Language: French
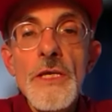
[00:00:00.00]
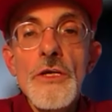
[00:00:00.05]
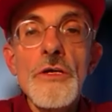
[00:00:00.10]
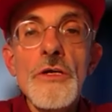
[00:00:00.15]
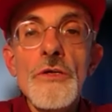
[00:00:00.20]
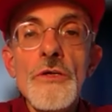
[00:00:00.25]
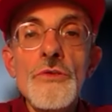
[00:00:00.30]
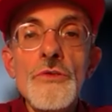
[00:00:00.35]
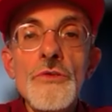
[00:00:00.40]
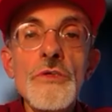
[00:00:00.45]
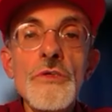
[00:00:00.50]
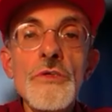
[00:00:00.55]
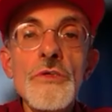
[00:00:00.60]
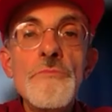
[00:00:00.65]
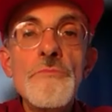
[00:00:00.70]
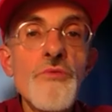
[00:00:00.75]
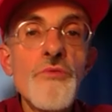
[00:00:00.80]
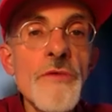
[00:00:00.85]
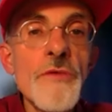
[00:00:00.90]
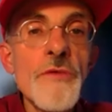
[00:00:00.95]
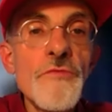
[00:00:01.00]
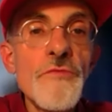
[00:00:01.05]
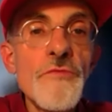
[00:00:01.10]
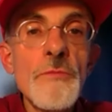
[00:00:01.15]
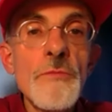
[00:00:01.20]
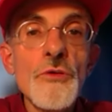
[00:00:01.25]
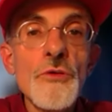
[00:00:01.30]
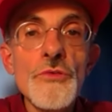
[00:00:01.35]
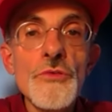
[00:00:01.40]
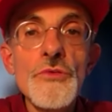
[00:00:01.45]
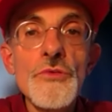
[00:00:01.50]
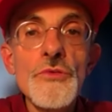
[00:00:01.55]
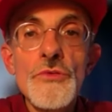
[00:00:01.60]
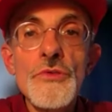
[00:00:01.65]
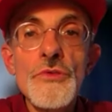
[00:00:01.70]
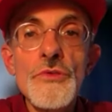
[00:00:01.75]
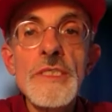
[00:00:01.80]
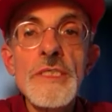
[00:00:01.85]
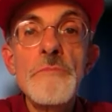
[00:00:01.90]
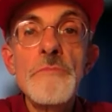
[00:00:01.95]
euh, de ces points fondamentaux,
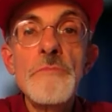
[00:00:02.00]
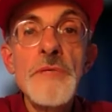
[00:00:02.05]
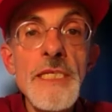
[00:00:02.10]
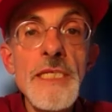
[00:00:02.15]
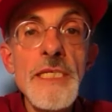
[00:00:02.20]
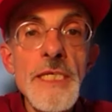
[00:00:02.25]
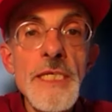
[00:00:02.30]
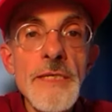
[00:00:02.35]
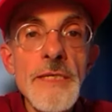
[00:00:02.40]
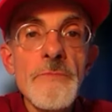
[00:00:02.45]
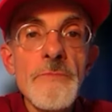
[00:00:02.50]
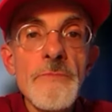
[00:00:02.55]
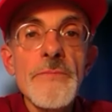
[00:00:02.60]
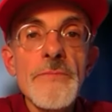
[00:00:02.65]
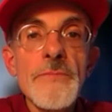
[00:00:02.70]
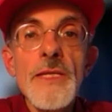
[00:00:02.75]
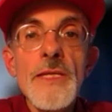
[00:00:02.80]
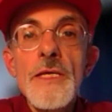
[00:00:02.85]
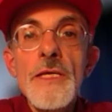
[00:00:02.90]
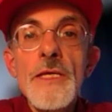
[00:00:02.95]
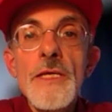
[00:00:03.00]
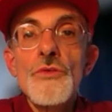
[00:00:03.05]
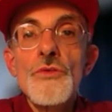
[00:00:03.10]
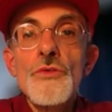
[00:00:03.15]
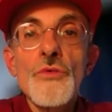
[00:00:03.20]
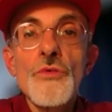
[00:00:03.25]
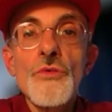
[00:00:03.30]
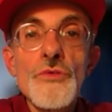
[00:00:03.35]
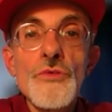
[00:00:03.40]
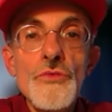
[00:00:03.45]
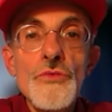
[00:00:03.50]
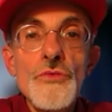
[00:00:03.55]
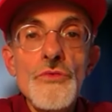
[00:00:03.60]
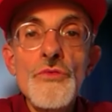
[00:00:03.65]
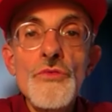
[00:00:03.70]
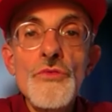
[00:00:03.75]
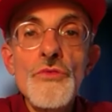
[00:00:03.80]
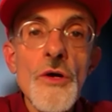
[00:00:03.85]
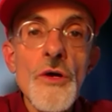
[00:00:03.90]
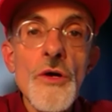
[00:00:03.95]
de, ces piliers, donc
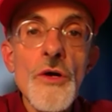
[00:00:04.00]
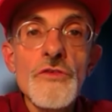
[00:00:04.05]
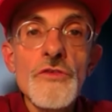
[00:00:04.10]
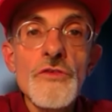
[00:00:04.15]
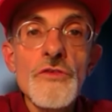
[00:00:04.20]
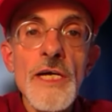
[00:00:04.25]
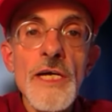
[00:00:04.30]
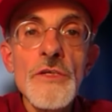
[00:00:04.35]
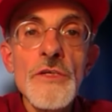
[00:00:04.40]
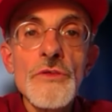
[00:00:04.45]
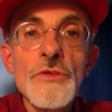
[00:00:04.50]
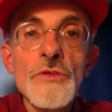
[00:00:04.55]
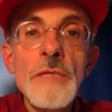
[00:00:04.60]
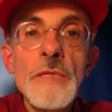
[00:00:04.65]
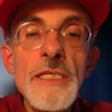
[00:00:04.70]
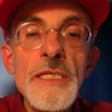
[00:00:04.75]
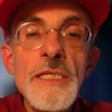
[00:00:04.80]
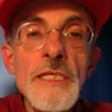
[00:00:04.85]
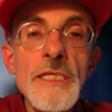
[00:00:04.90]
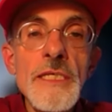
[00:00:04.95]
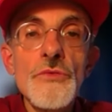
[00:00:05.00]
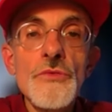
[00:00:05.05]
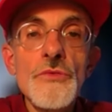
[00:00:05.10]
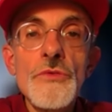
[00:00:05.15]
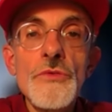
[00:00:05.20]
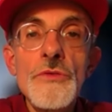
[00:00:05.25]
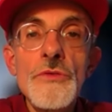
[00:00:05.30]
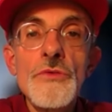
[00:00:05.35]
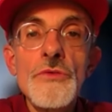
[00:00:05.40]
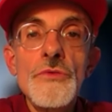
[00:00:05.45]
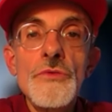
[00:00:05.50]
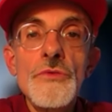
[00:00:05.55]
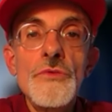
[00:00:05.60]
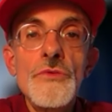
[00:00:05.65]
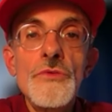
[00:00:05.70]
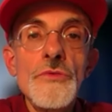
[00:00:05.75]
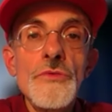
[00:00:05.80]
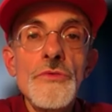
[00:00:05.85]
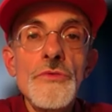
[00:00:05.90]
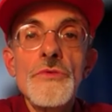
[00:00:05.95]
du, Tao du cheval, de ces piliers de, de,
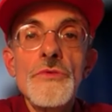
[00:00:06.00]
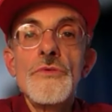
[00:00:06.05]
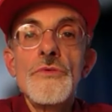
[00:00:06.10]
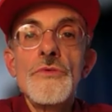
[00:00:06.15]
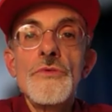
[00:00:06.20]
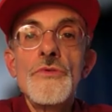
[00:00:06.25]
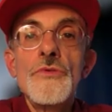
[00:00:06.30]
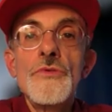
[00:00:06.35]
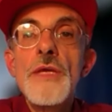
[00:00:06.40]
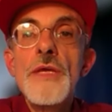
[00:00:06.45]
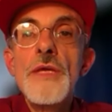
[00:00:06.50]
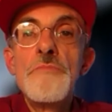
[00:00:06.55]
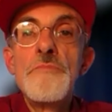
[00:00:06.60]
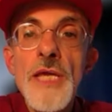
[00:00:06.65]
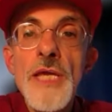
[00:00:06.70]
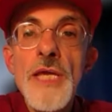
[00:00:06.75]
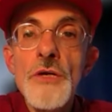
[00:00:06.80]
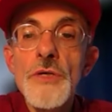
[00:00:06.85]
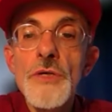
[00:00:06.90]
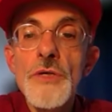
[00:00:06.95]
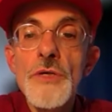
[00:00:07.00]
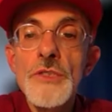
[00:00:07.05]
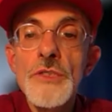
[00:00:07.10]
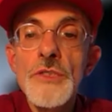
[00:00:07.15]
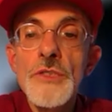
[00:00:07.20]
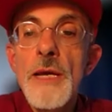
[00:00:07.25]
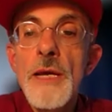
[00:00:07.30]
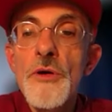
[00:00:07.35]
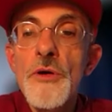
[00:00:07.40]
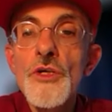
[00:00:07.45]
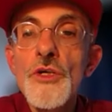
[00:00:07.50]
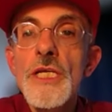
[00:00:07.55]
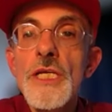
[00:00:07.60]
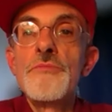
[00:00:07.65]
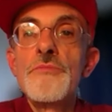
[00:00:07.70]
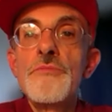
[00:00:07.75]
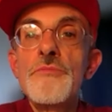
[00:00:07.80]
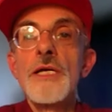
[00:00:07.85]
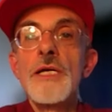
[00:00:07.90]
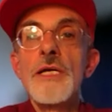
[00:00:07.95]
de, l'approche
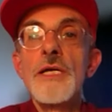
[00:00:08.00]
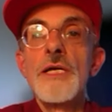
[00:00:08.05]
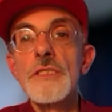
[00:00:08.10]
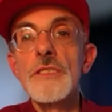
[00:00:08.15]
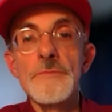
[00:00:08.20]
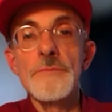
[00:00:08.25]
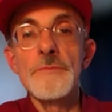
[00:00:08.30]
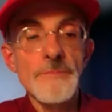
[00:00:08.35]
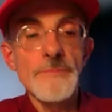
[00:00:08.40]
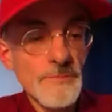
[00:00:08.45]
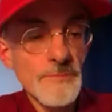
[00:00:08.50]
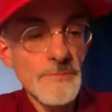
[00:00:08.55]
Eponaquest.